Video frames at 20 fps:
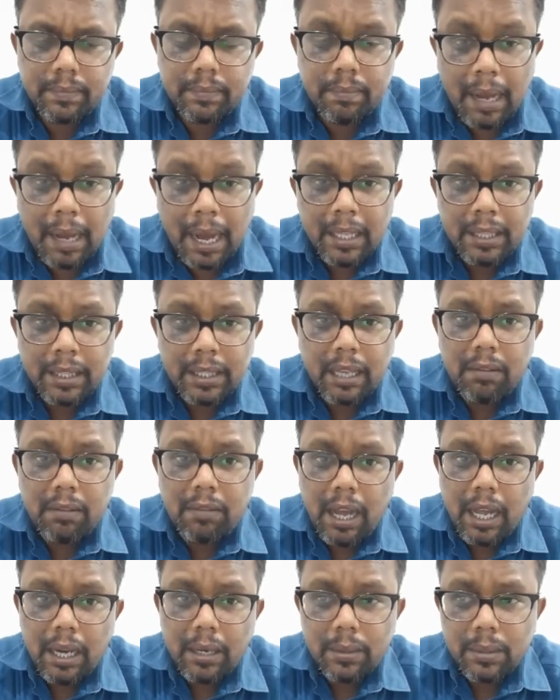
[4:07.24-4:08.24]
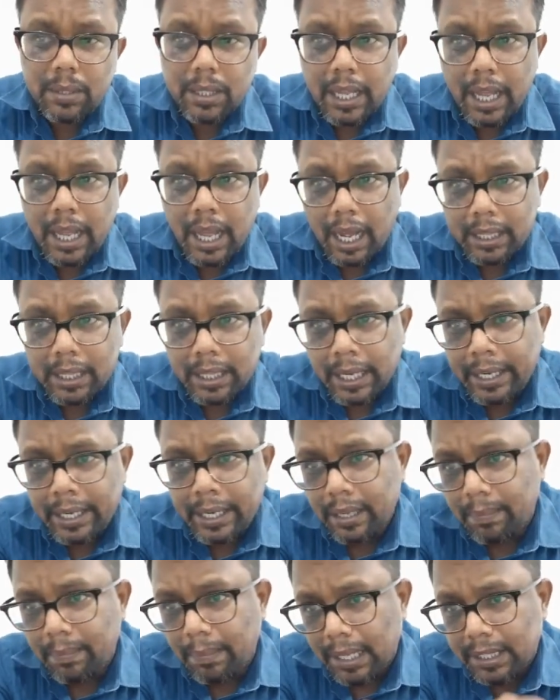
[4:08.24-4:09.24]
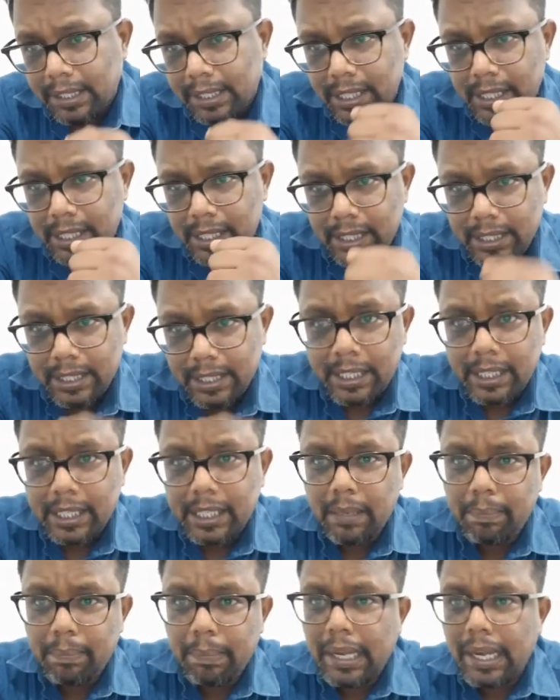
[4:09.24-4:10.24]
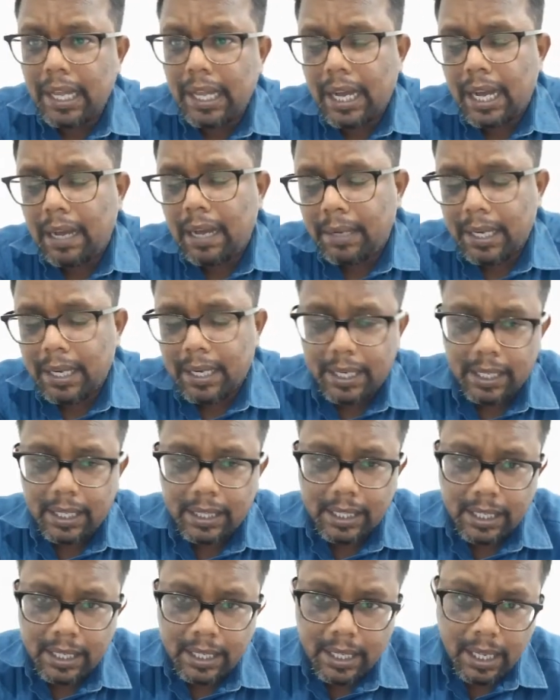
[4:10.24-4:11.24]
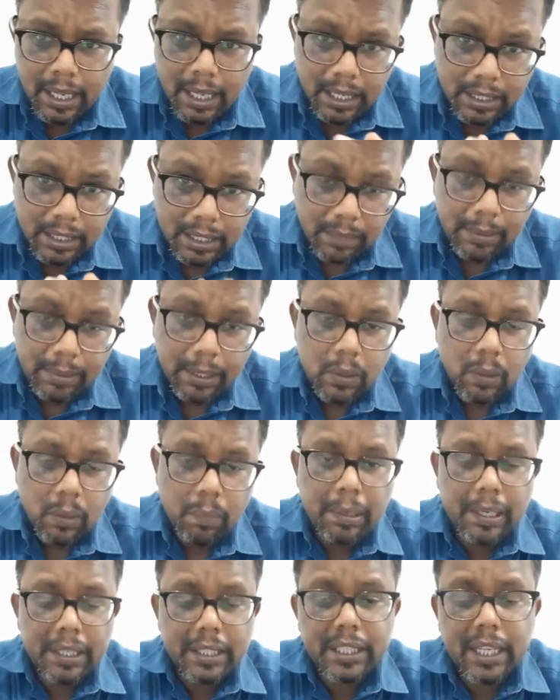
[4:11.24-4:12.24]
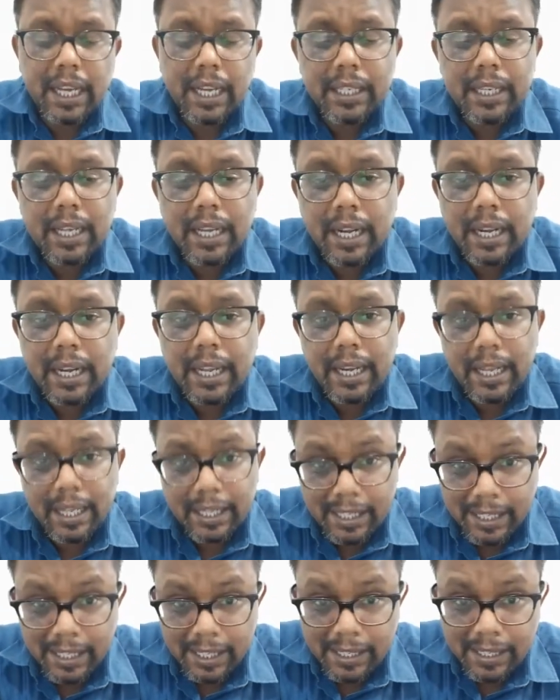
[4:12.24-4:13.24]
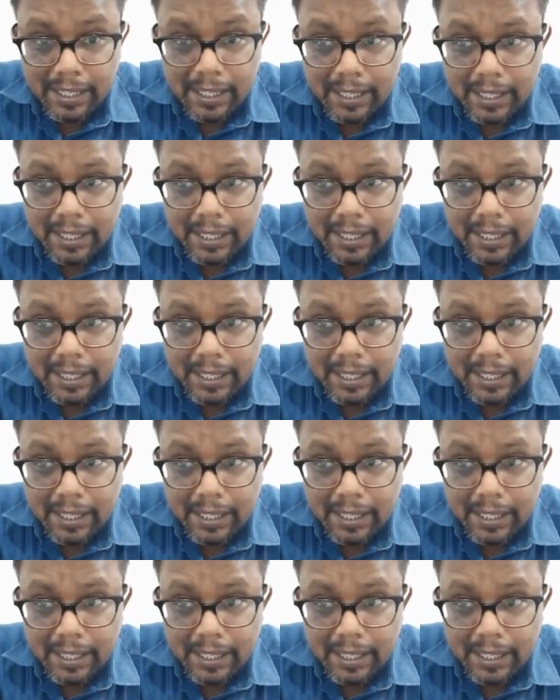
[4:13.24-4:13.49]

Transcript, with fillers: महान तलवार उसके हाथ आने के बाद से ही जेन की बेलगाम हरकतें सभी को परेशान करने लगी है